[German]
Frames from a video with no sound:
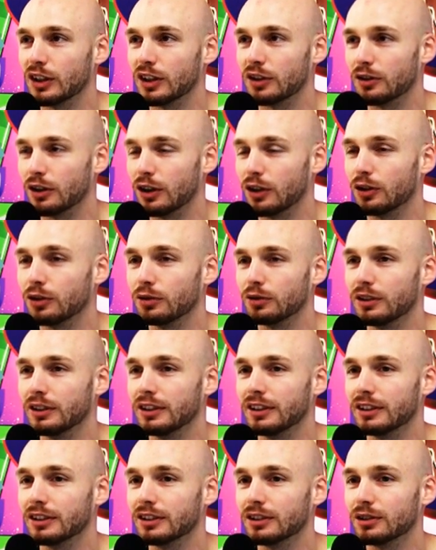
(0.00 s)
Das war auch ein
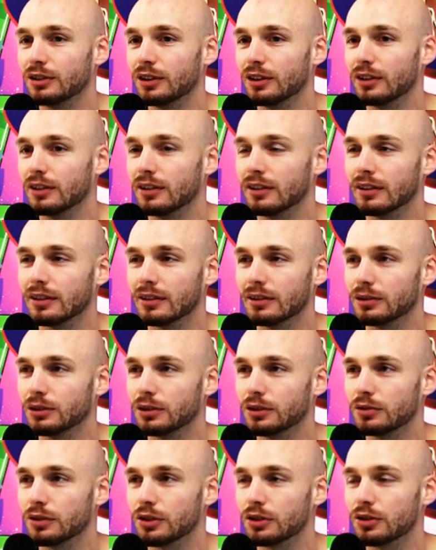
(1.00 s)
wichtiges Tor in einer,
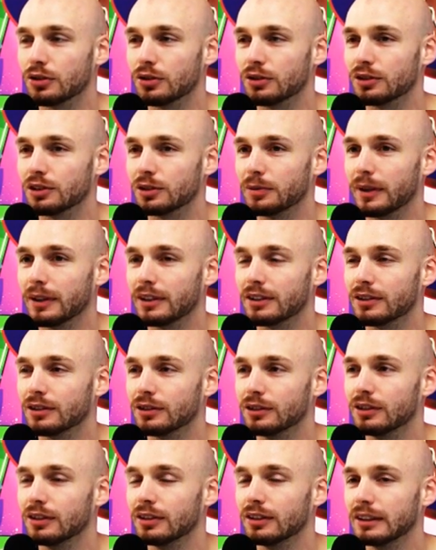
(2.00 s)
kurz vor Schluss zum
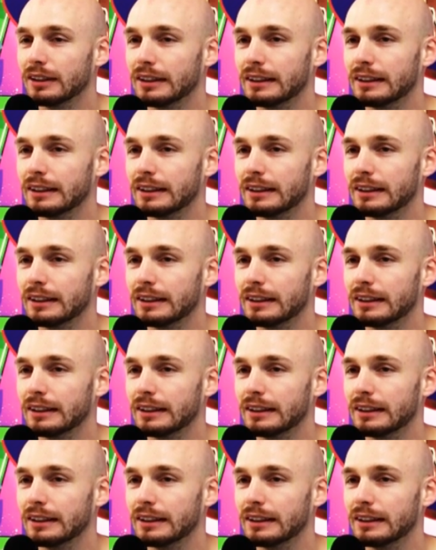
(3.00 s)
1-0.